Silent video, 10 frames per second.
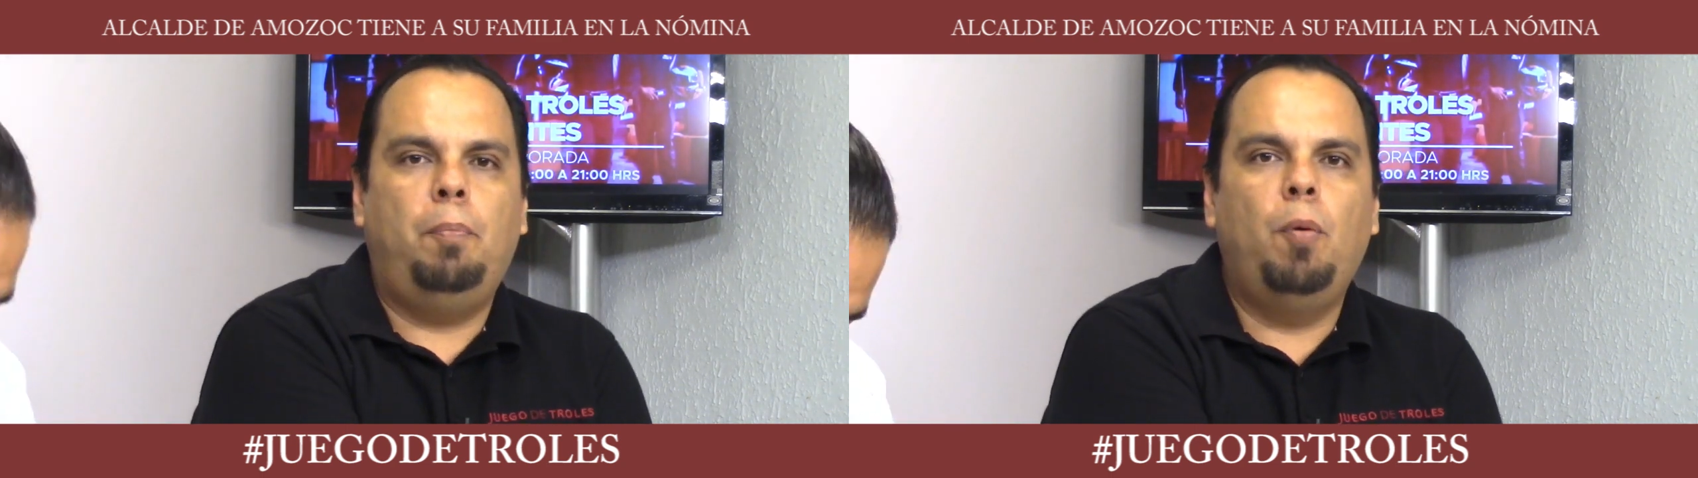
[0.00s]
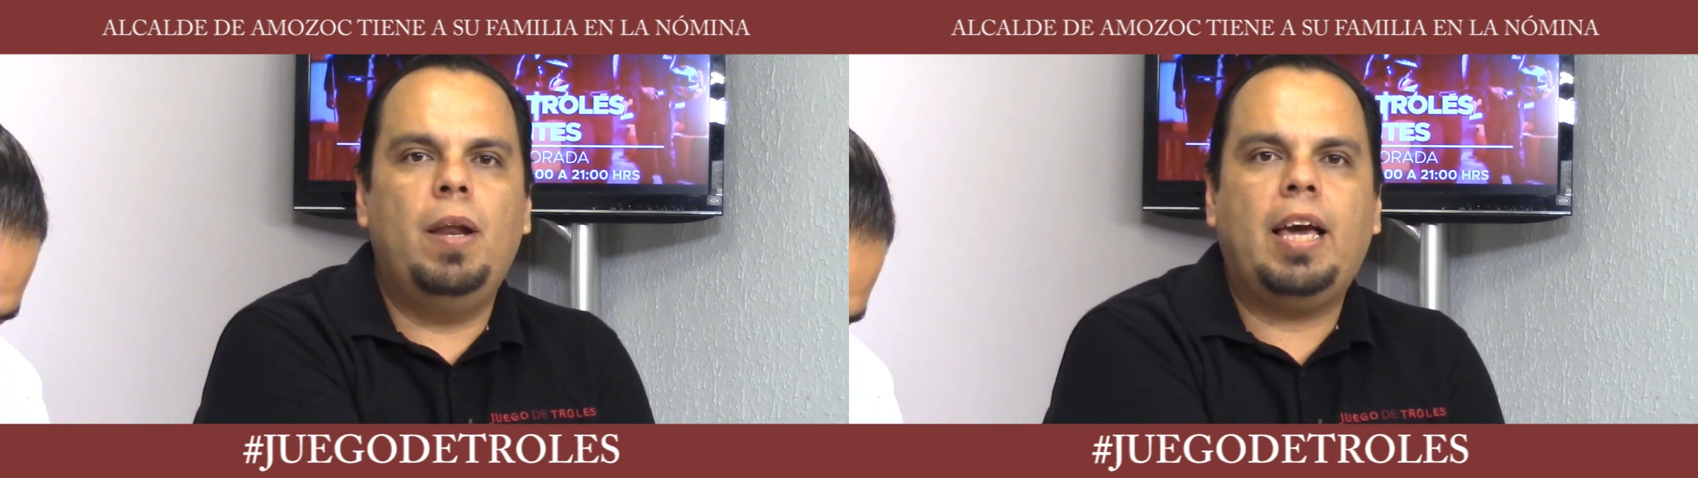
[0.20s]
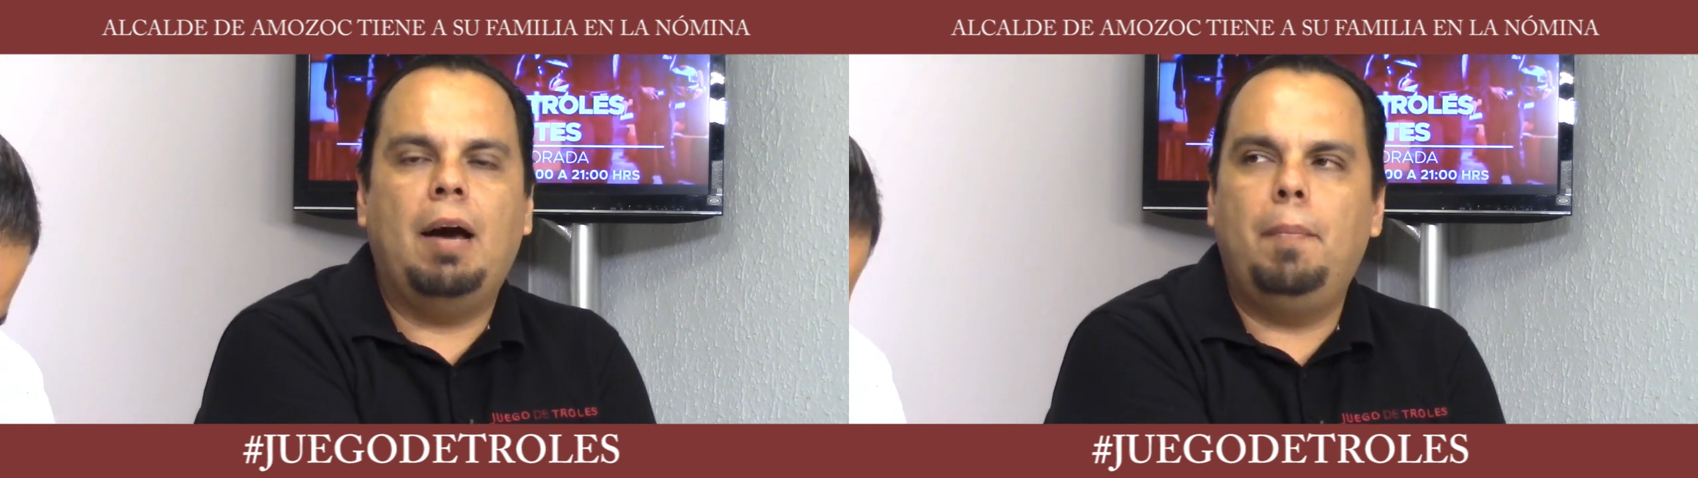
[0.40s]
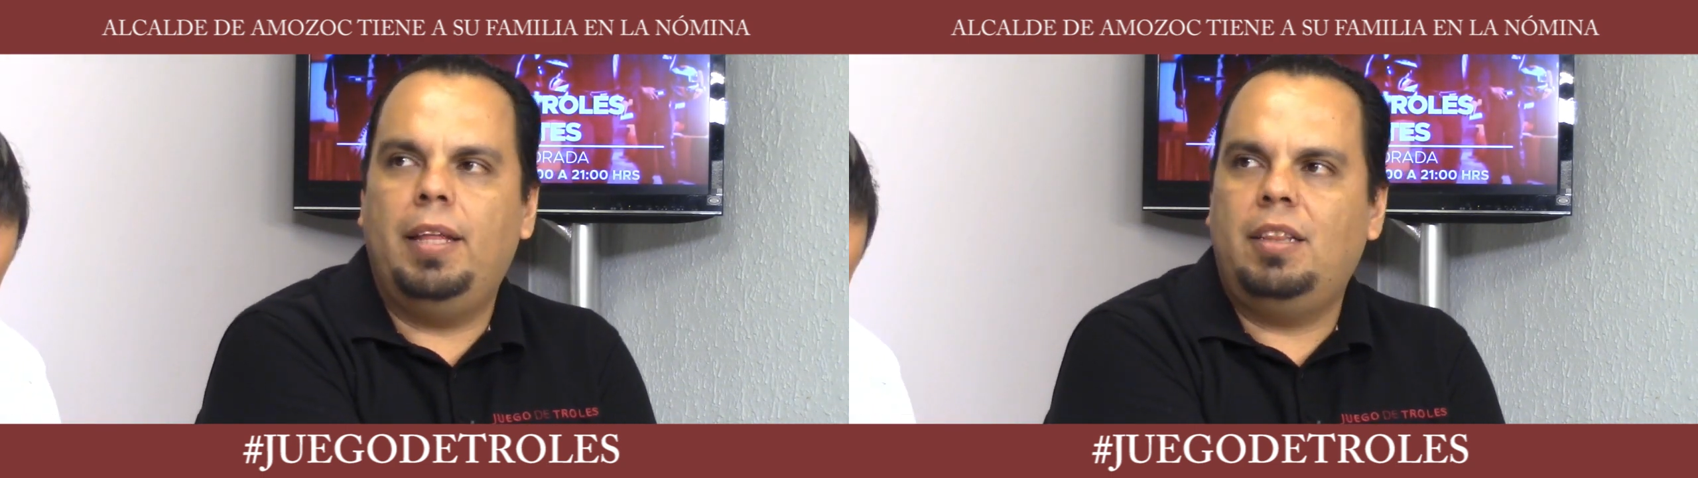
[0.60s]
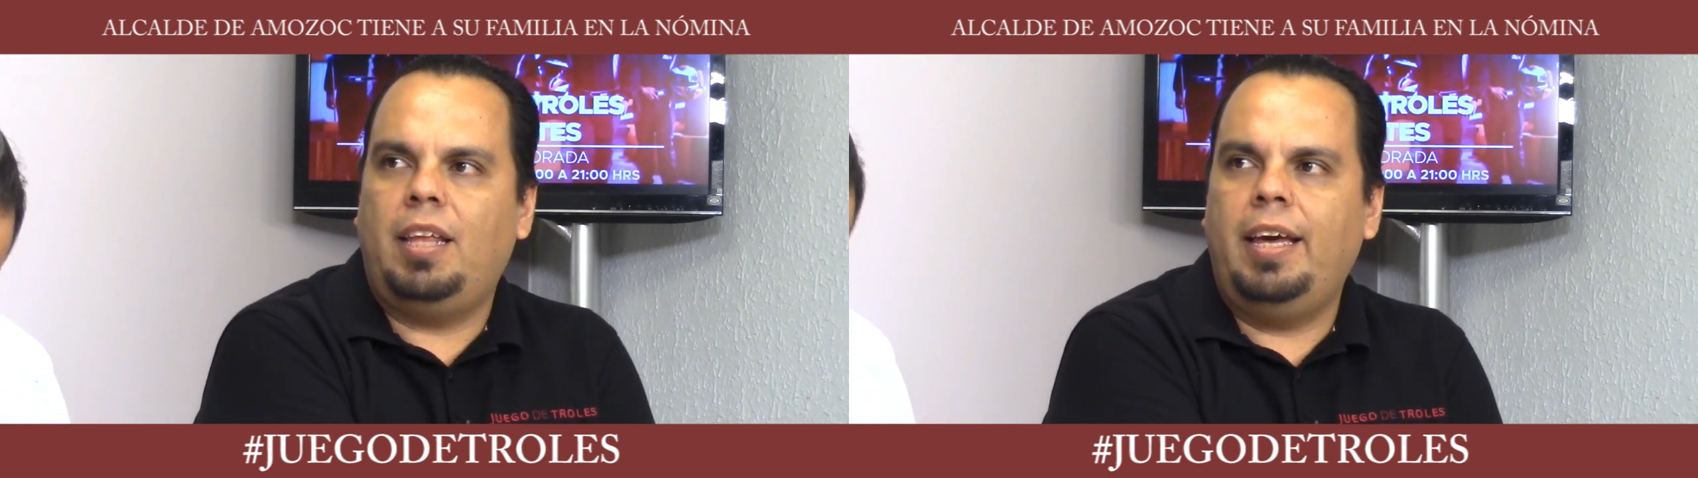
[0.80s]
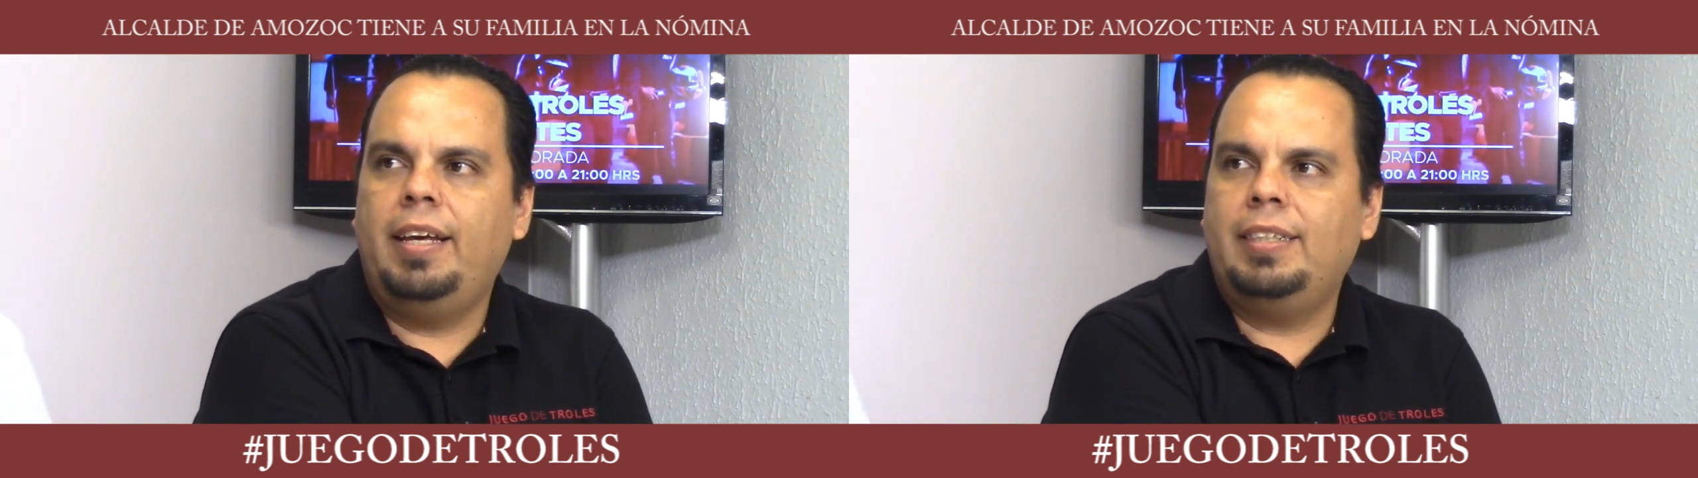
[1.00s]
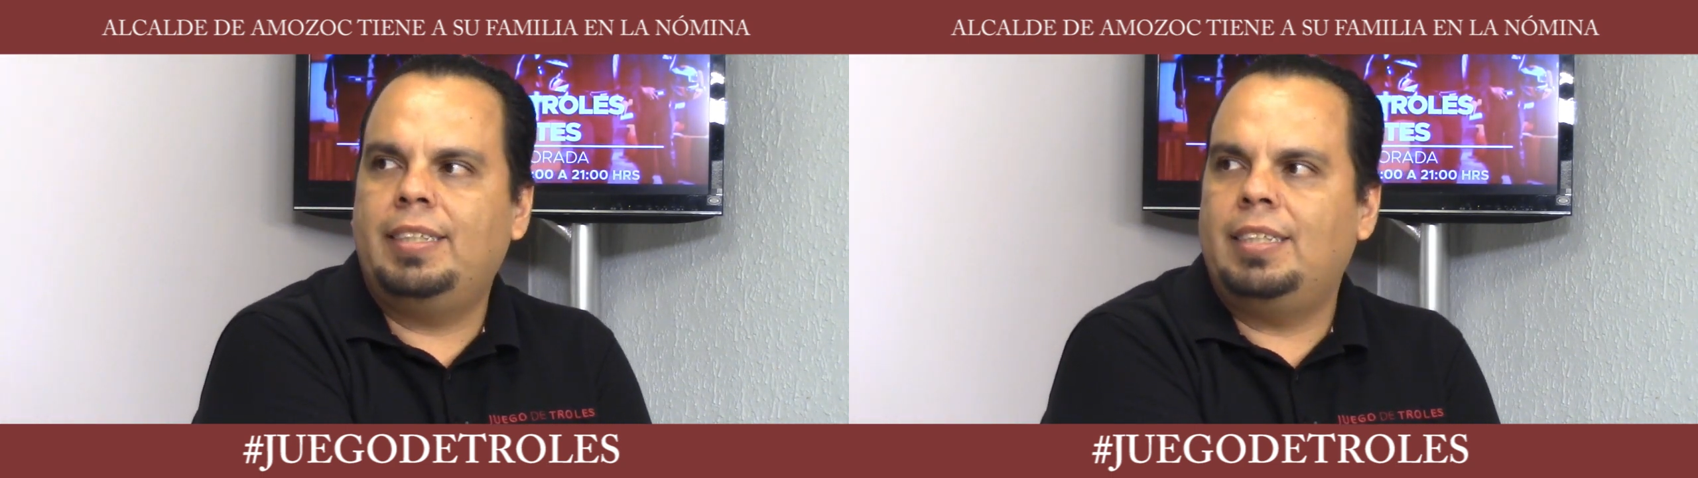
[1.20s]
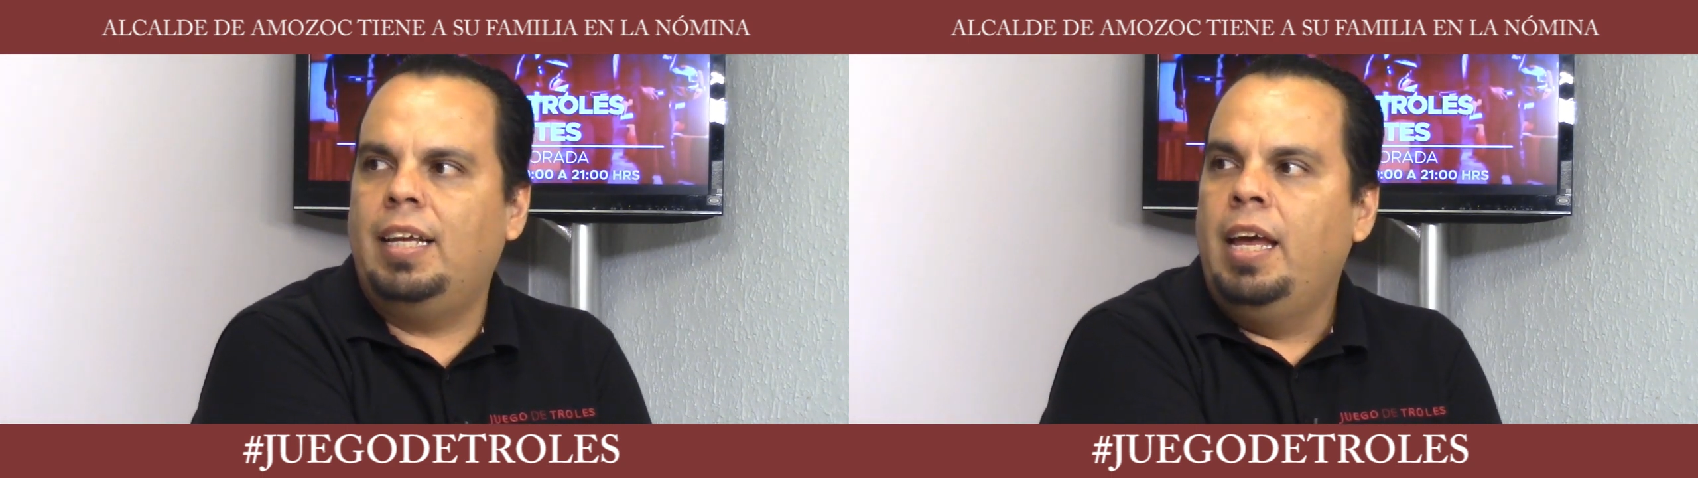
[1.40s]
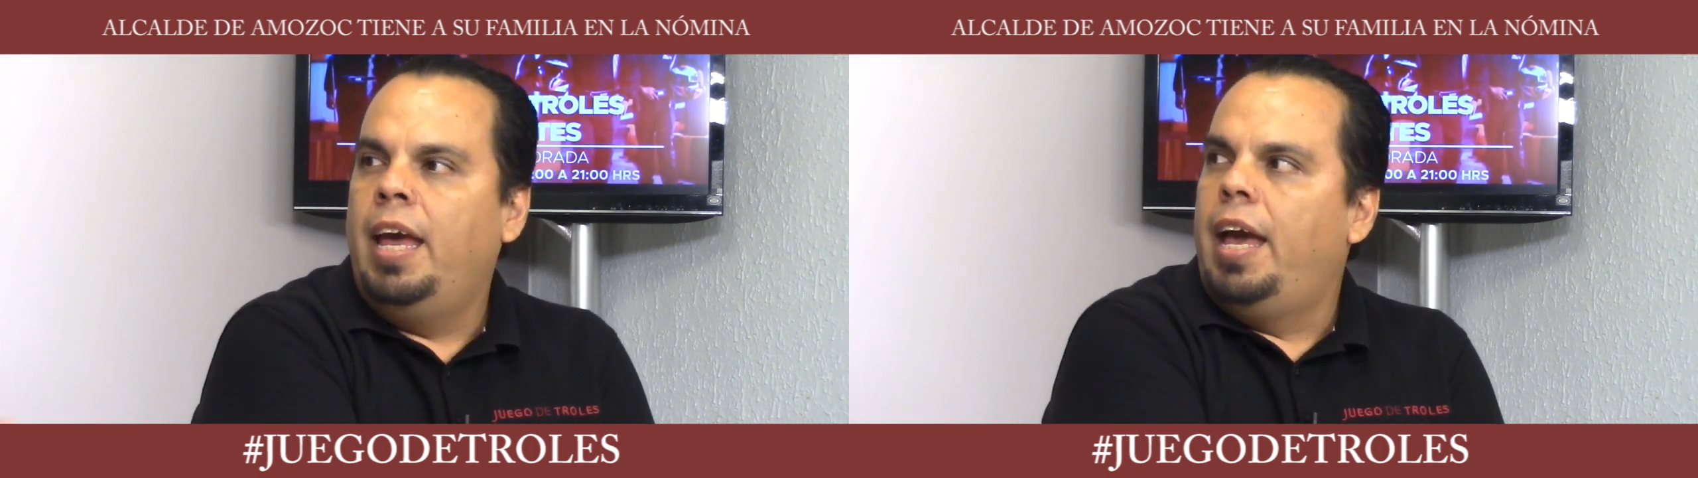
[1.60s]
públicamente. Ya los regidores